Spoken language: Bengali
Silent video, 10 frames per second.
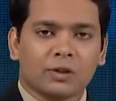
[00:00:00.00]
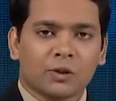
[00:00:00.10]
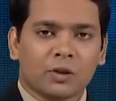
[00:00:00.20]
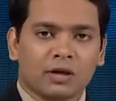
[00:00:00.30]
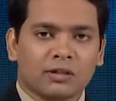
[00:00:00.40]

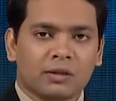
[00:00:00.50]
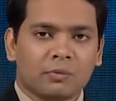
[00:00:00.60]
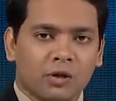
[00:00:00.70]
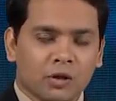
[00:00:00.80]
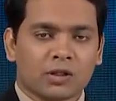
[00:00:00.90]
দর্শনার্থীর
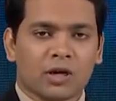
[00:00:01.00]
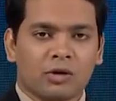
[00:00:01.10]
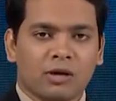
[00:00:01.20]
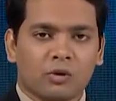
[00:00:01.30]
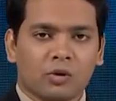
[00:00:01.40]

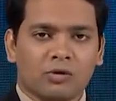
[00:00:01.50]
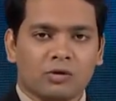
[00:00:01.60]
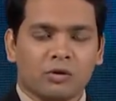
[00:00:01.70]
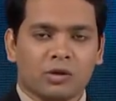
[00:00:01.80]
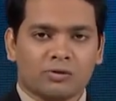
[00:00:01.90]
পদচারণায়
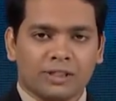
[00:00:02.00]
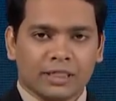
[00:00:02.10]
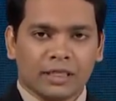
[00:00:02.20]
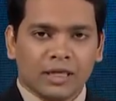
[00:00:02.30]
মুখরিত হয়ে ওঠে